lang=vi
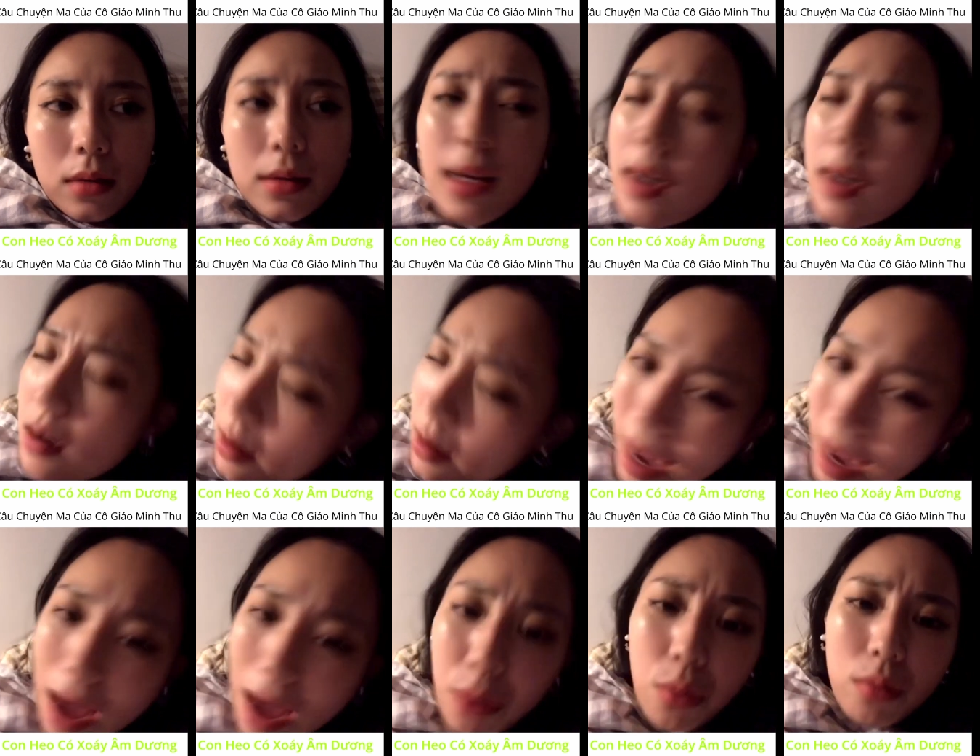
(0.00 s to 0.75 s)
đi
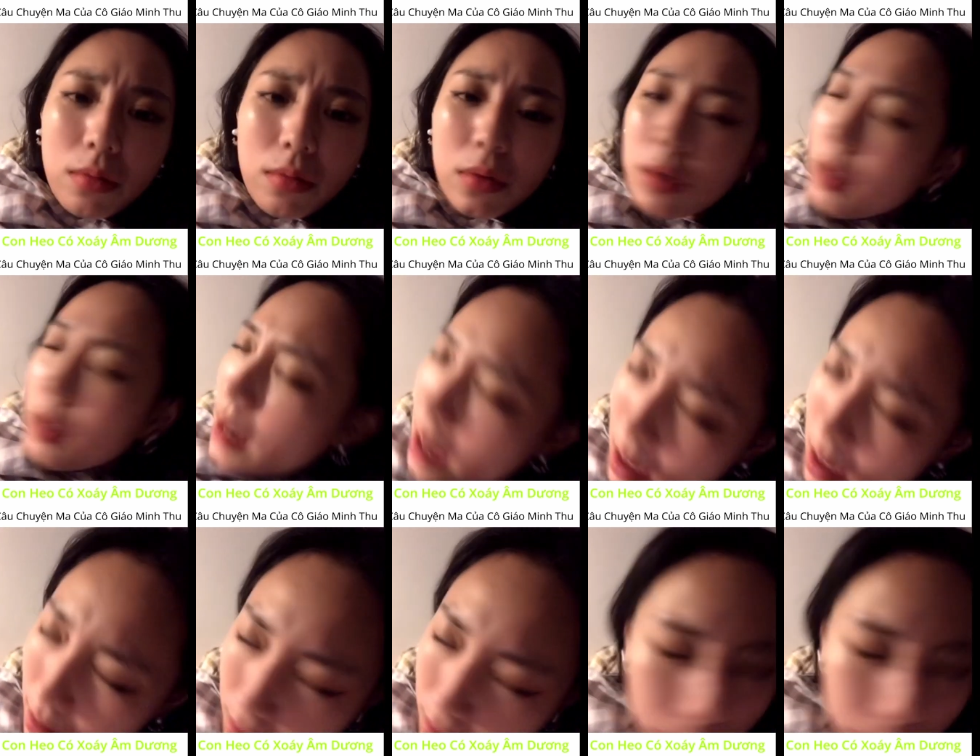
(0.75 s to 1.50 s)
đường nào cũng
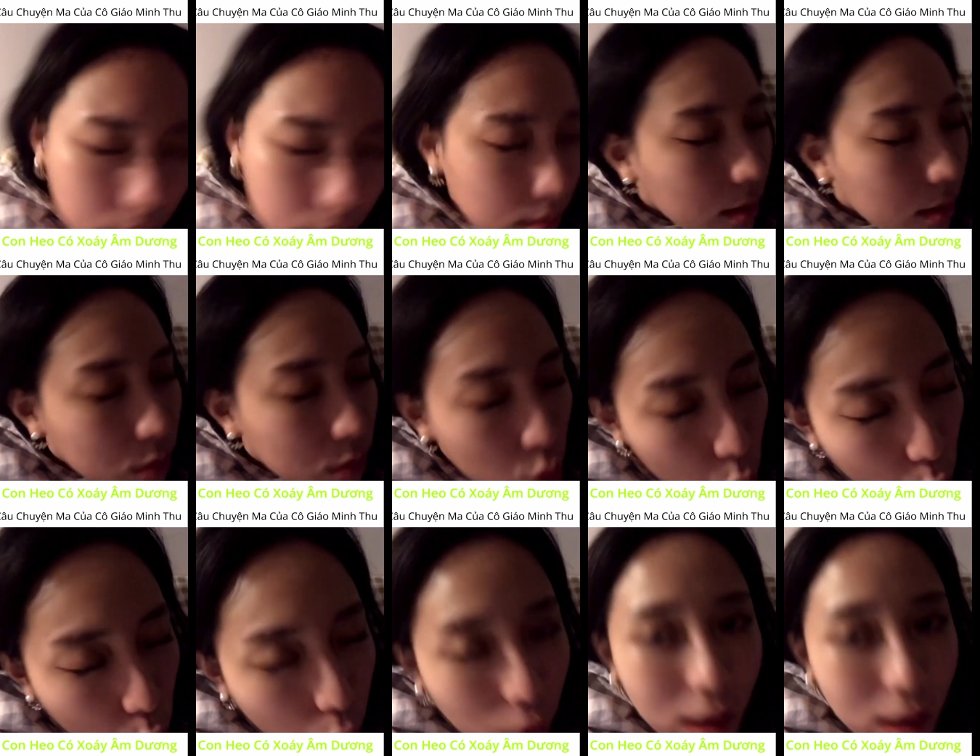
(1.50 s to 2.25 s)
đi,
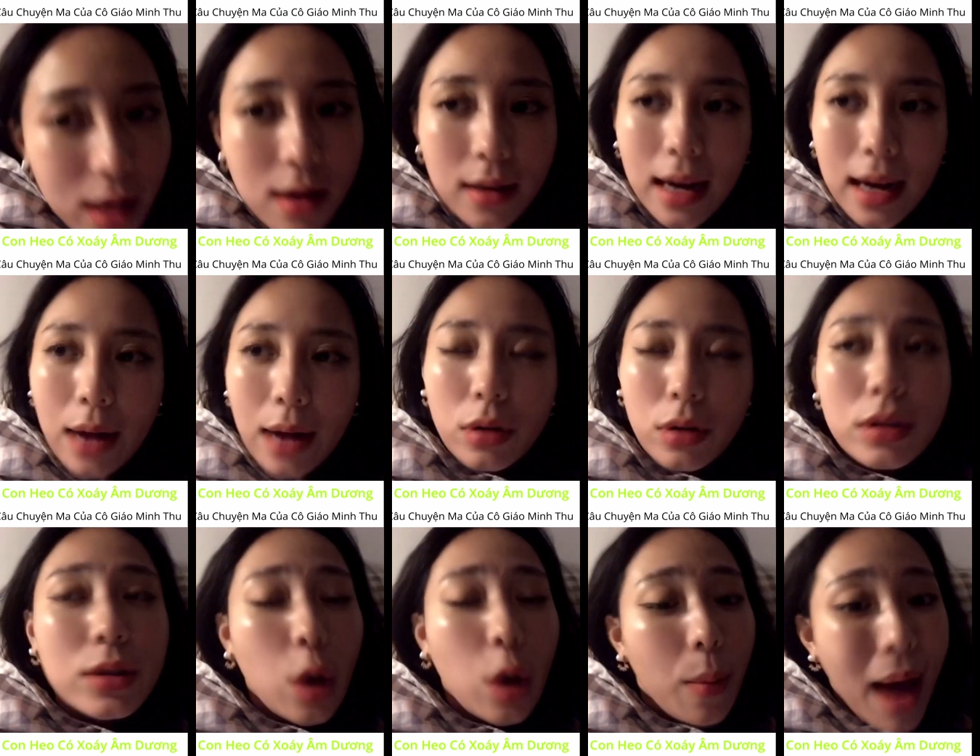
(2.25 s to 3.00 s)
dù có đi đường nào
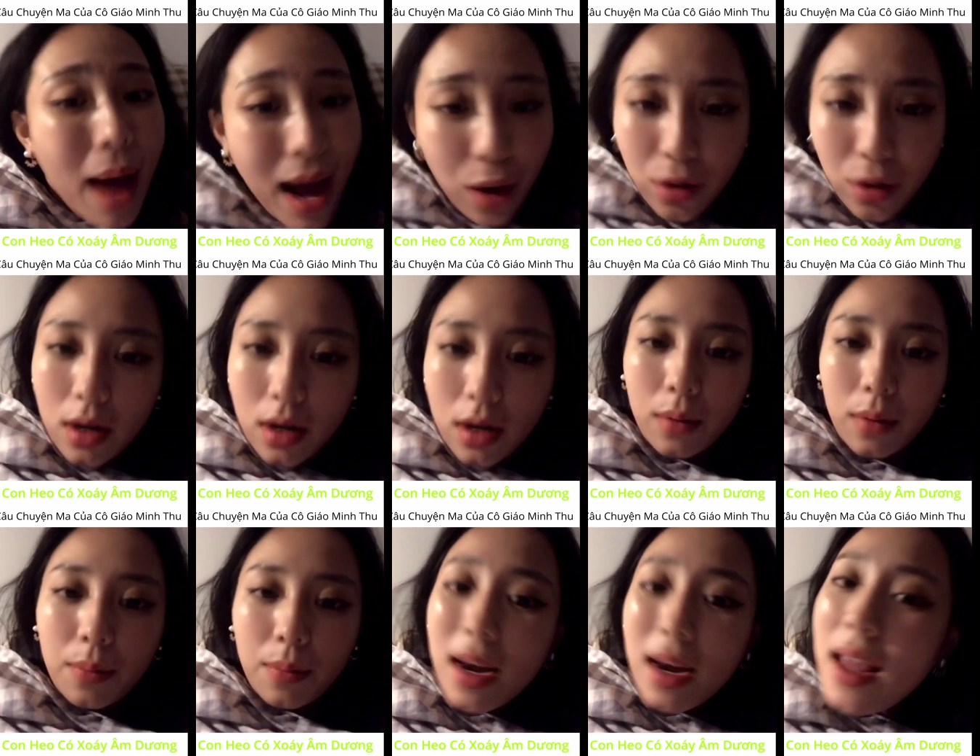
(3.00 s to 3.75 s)
nó có ba con
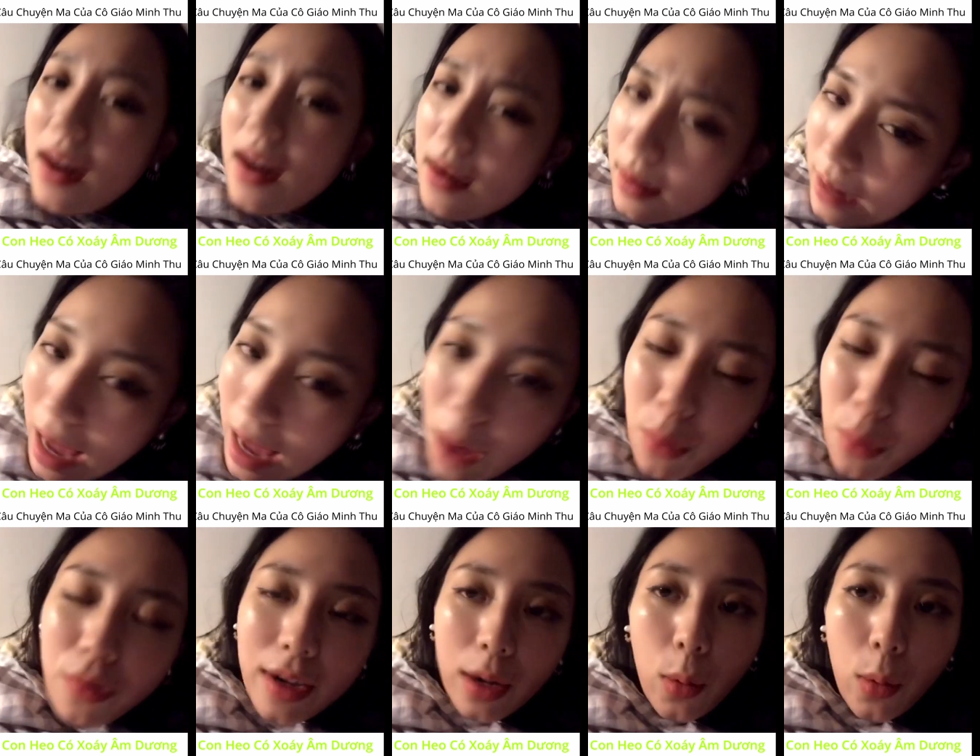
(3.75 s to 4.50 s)
đường mà đi đường
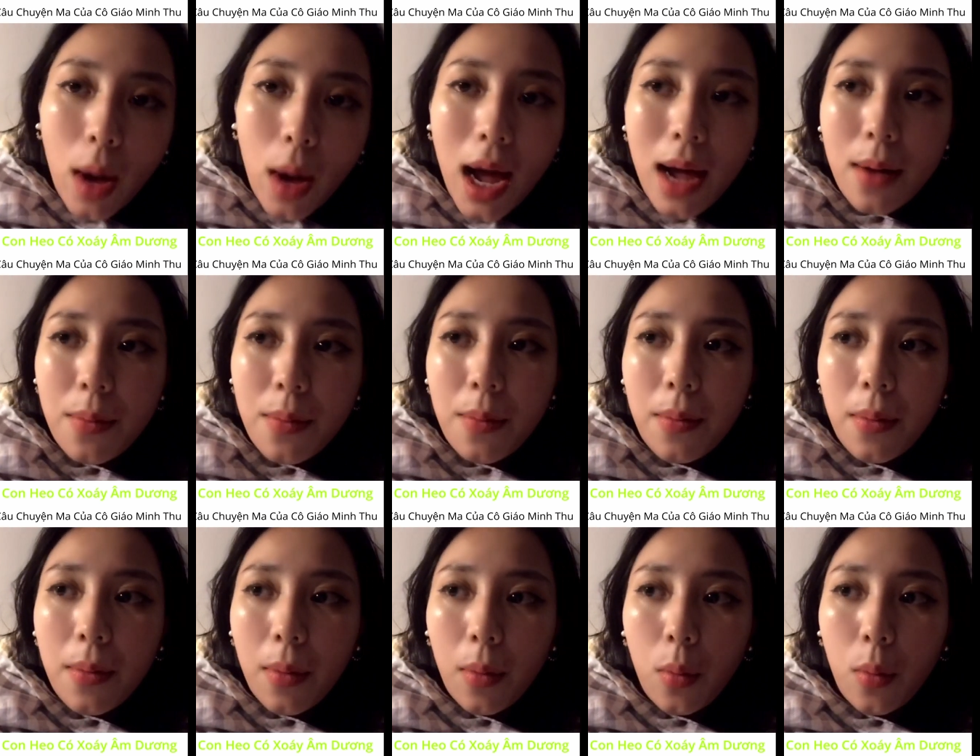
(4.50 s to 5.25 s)
nào cũng phải qua
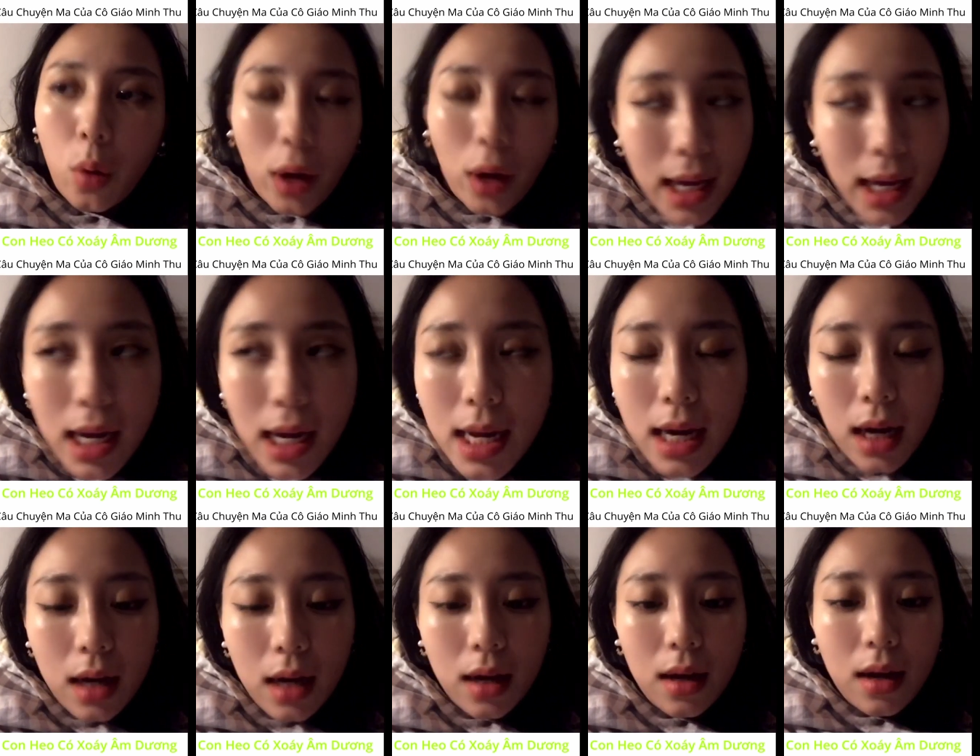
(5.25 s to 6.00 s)
một cái nghĩa
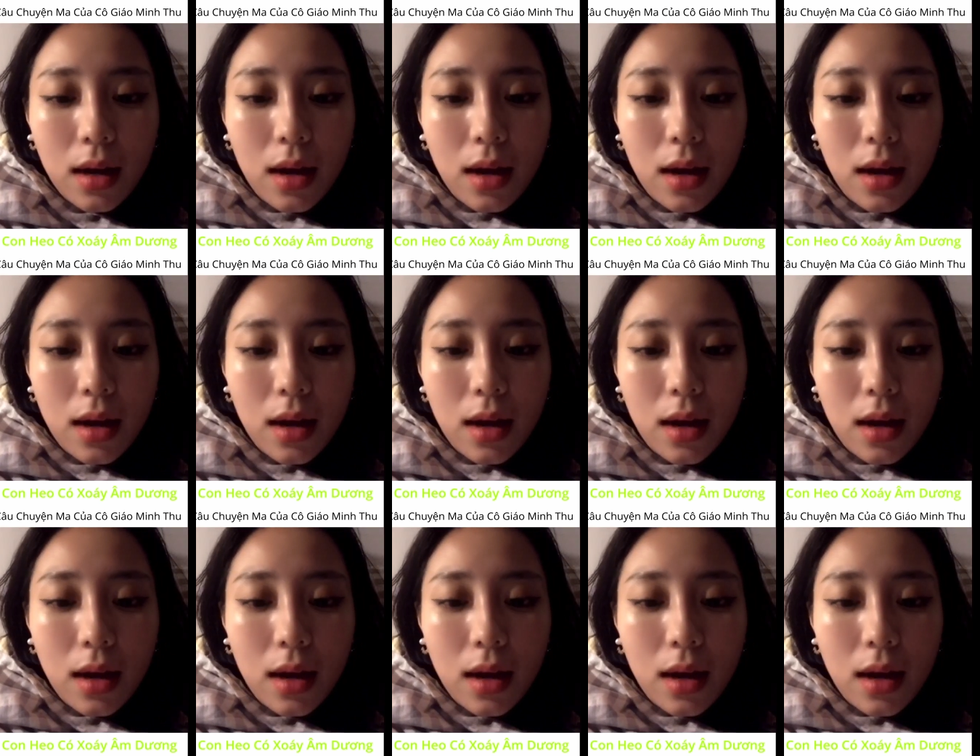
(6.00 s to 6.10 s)
địa,